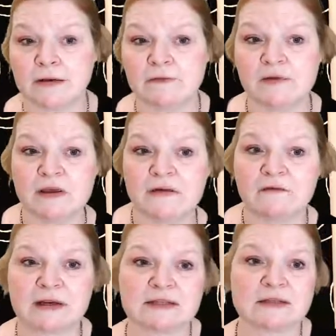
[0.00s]
wie
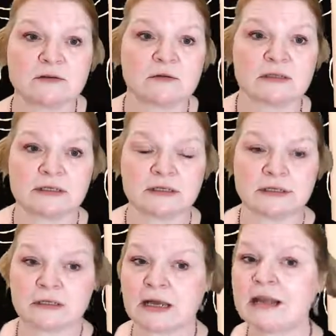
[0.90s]
was dort äh,
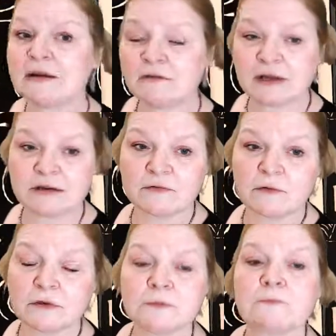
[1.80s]
angewandt
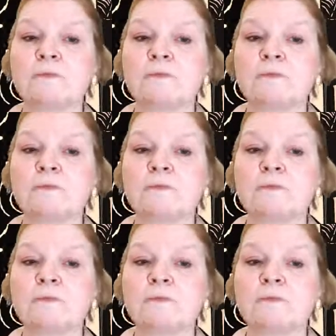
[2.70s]
wird.